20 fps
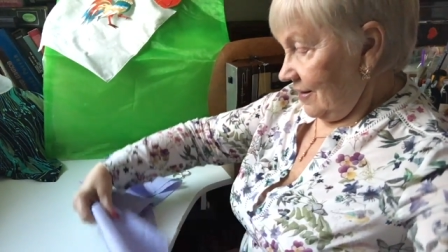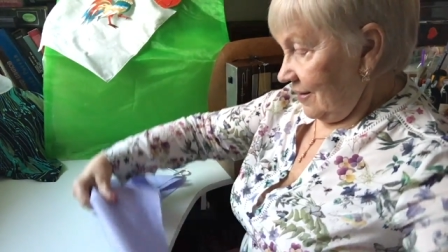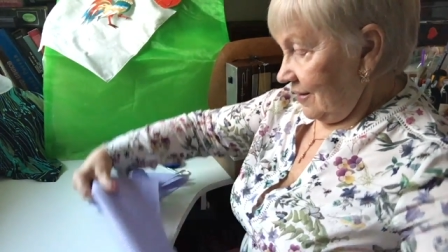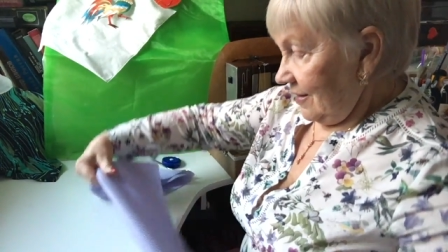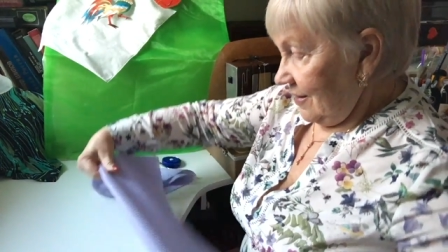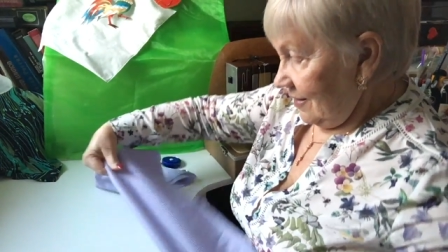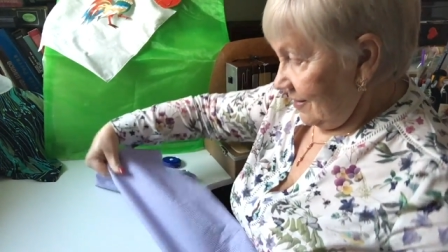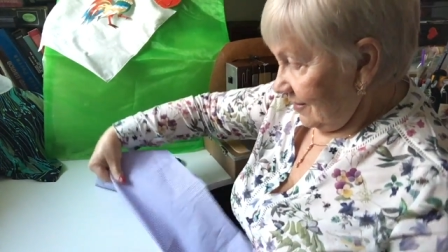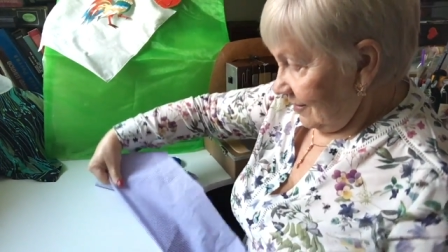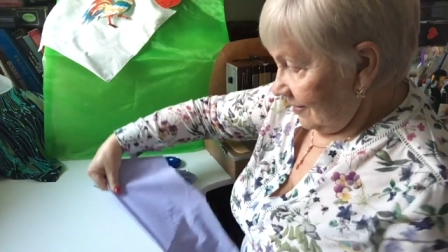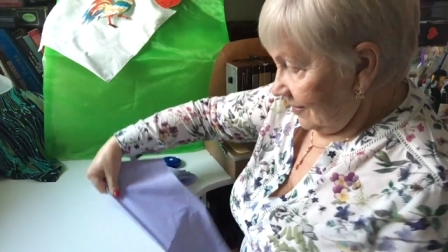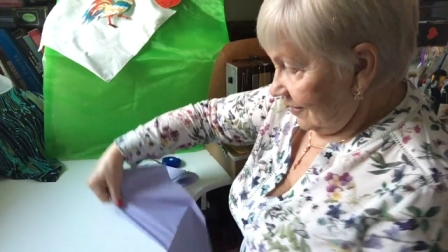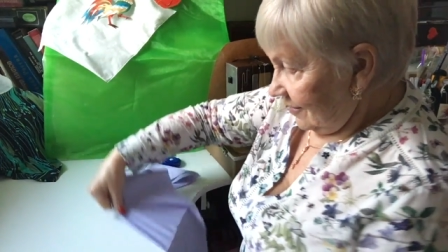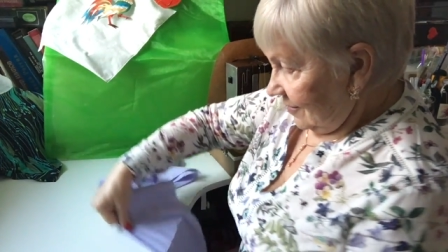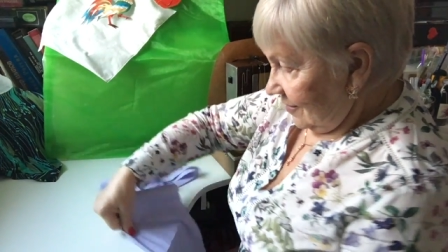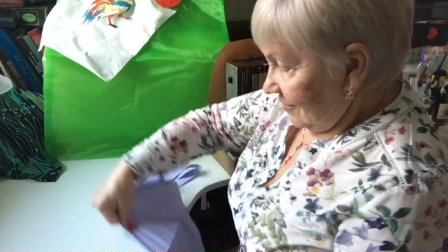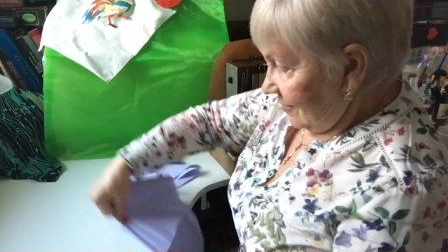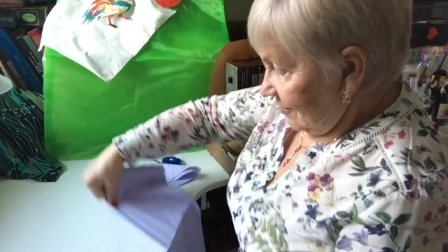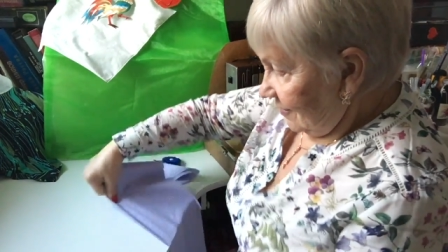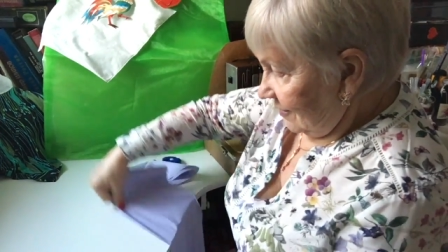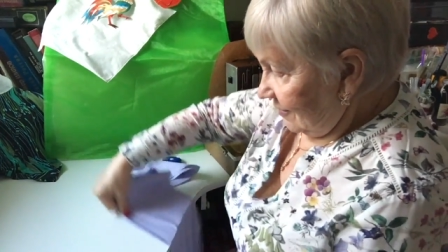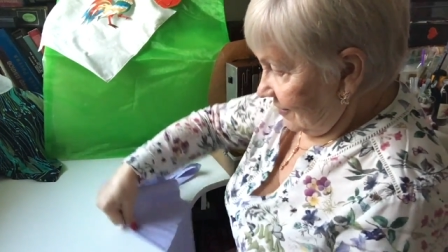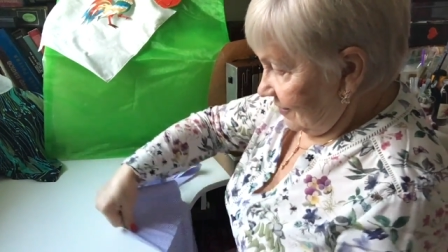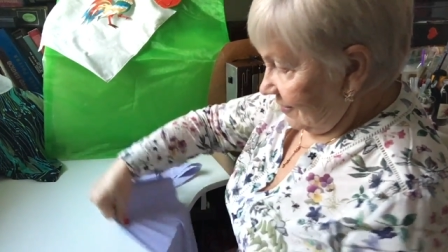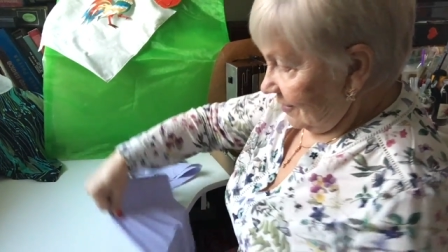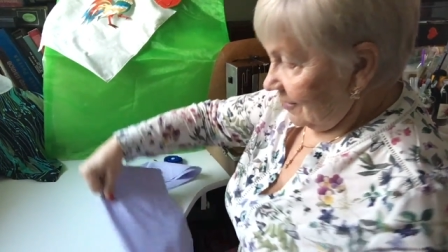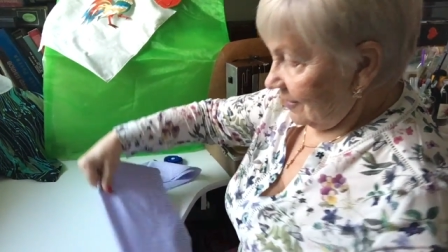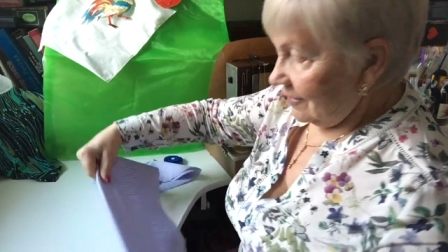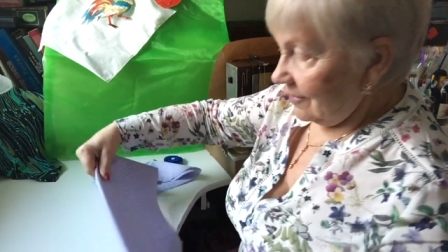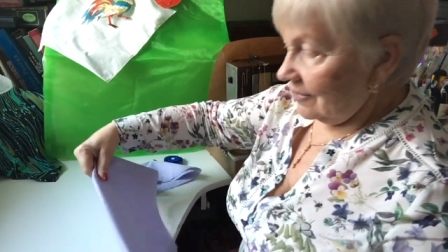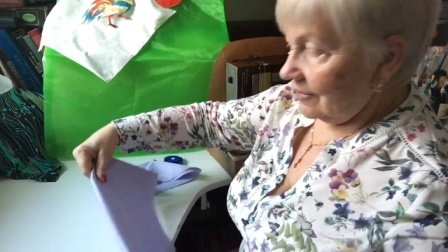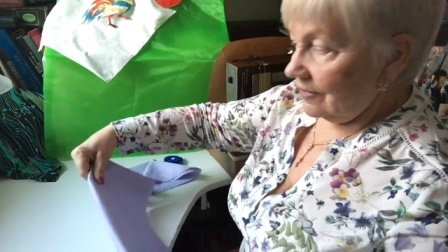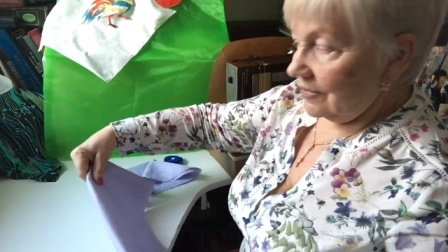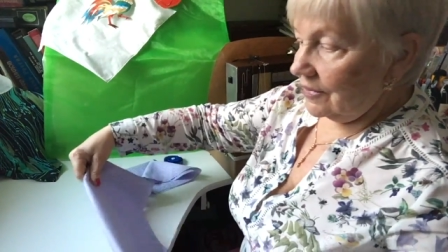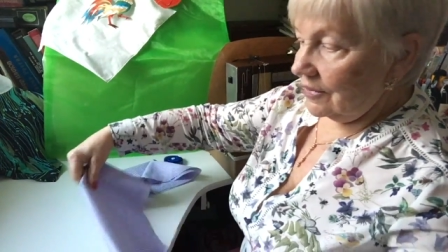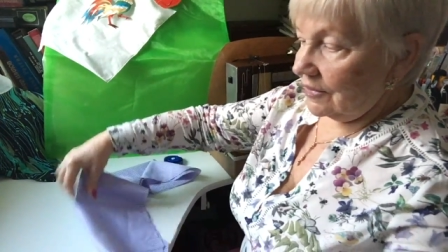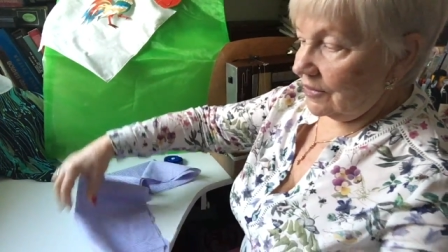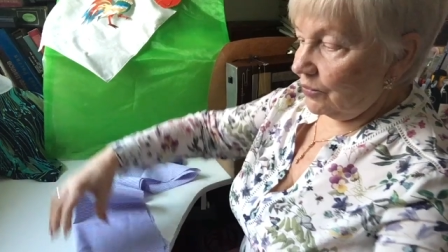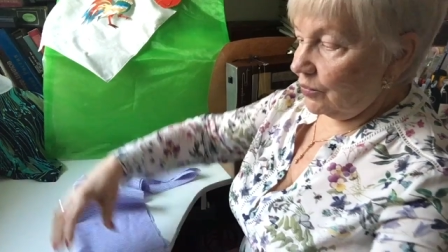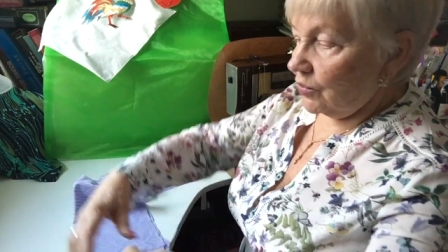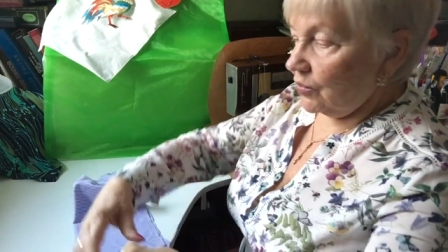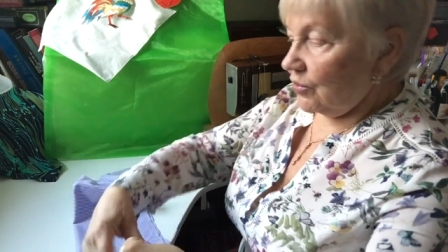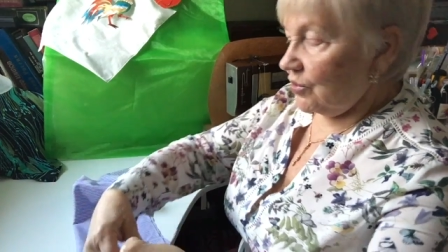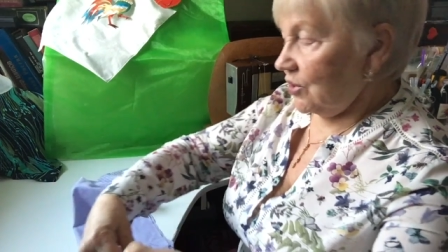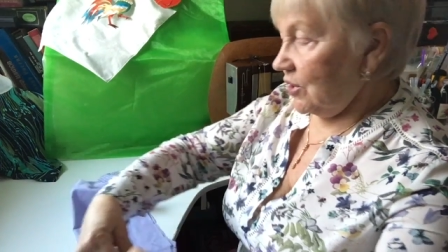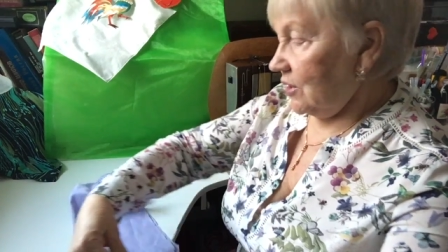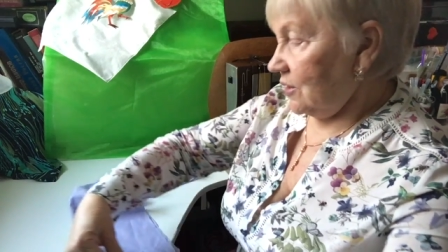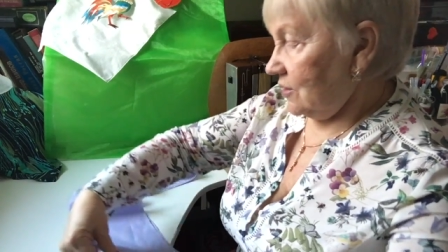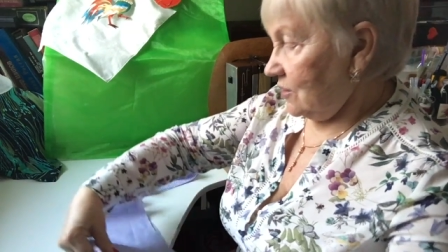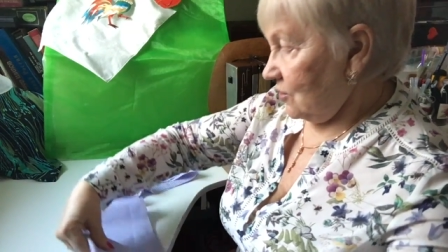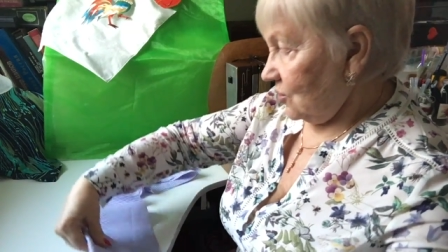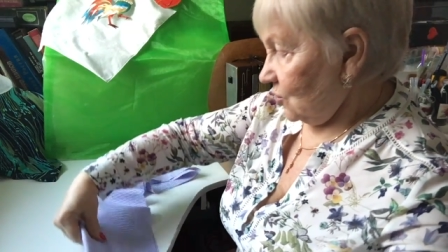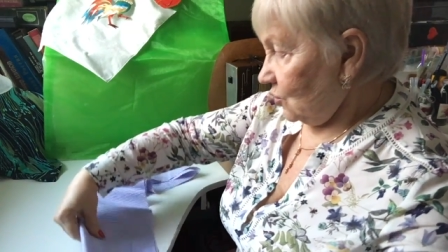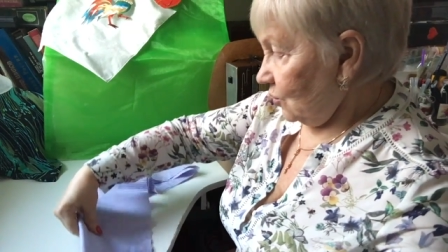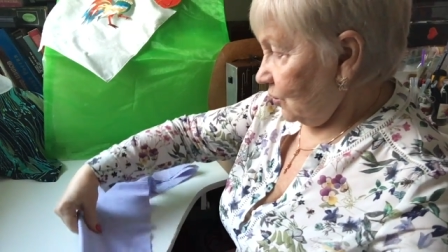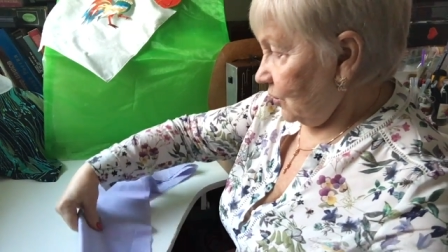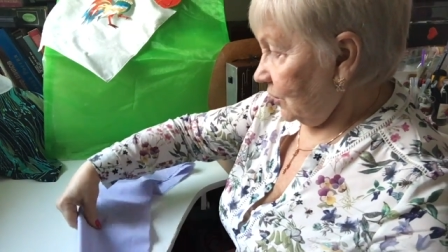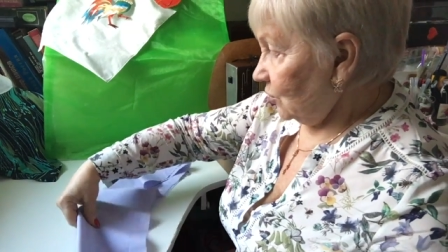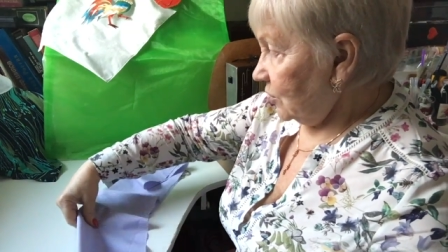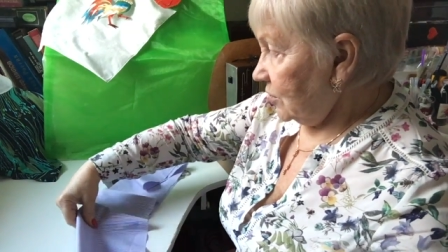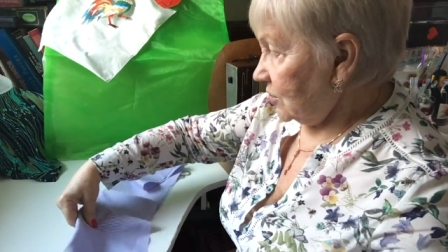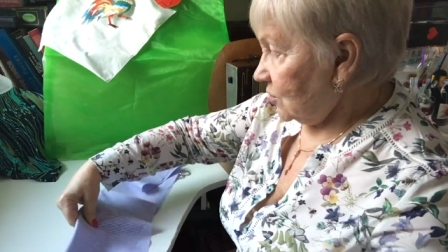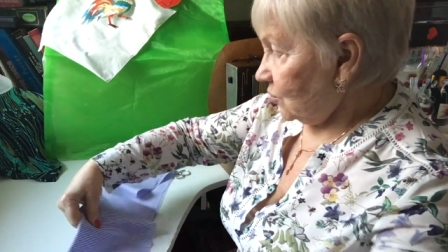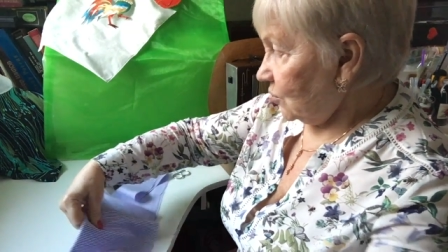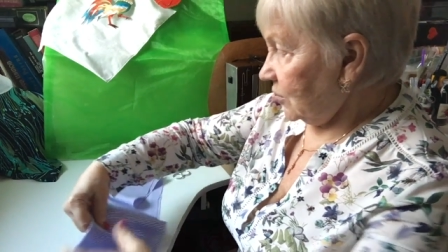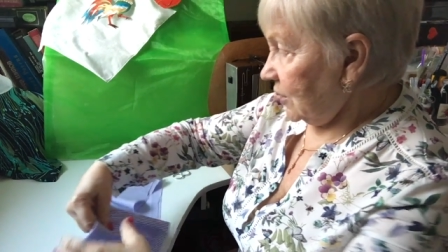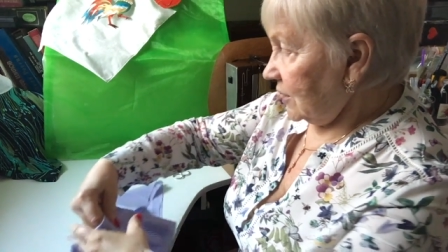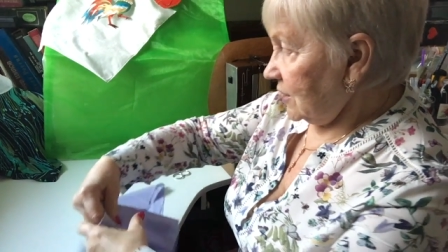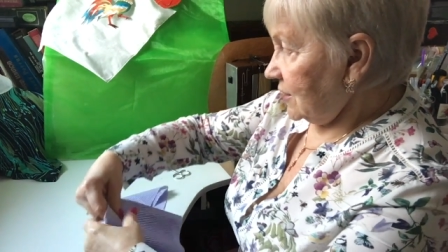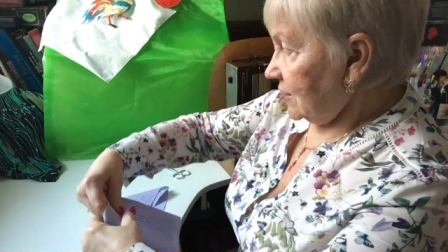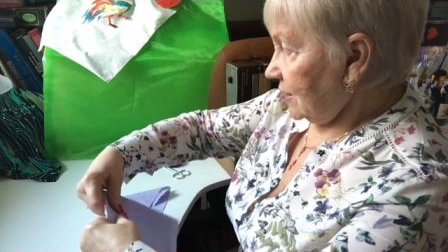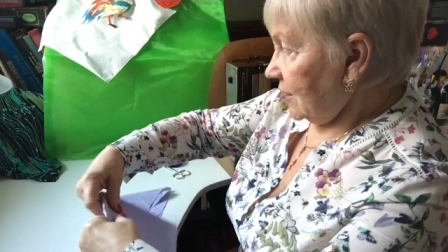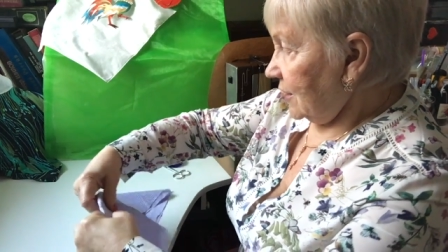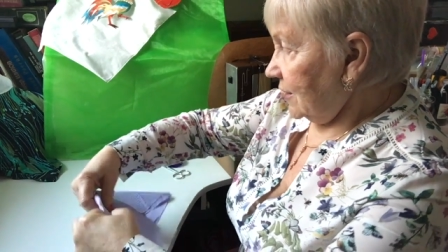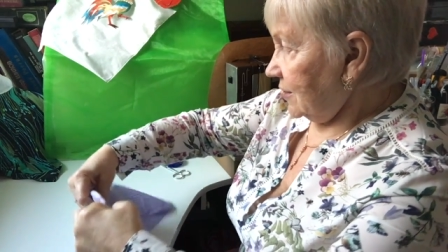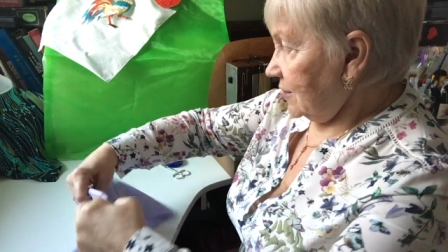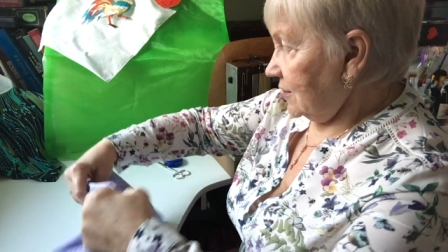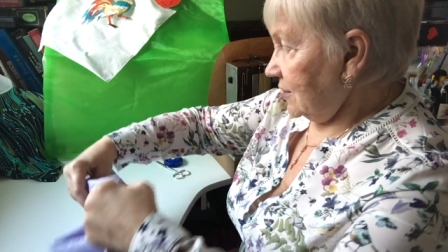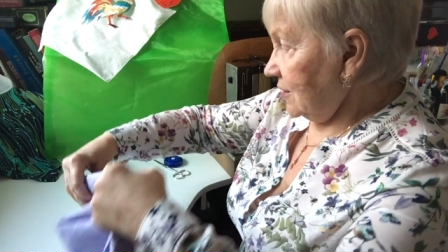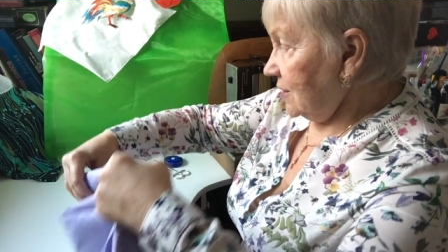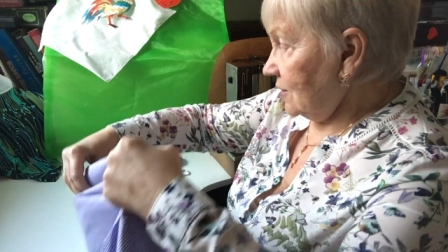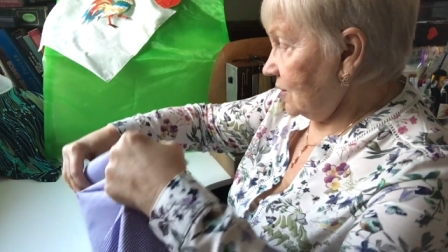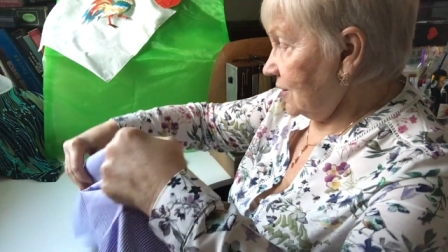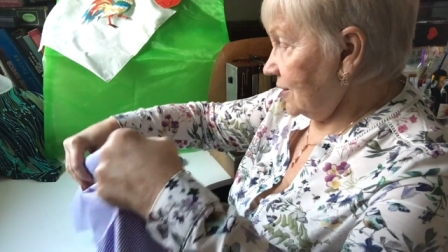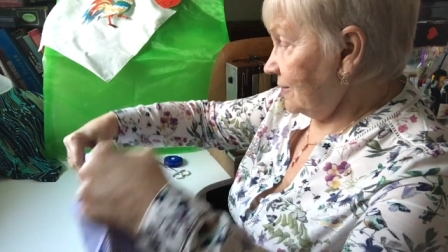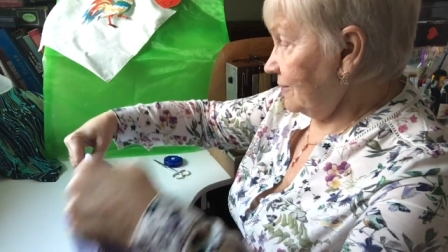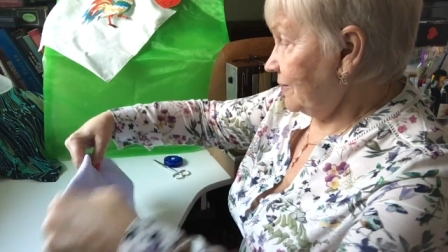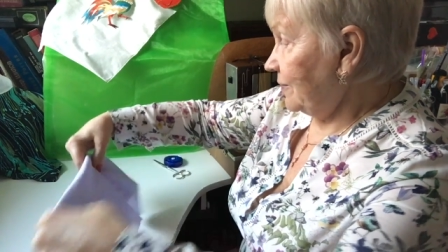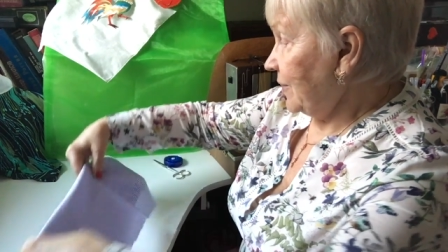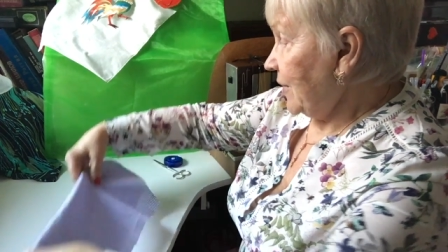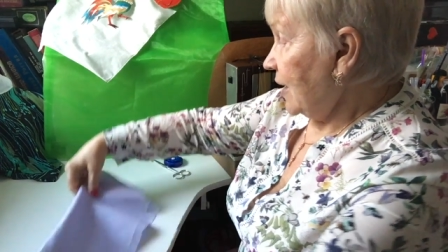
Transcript: И вот это получается, чтобы оно никуда не скользило.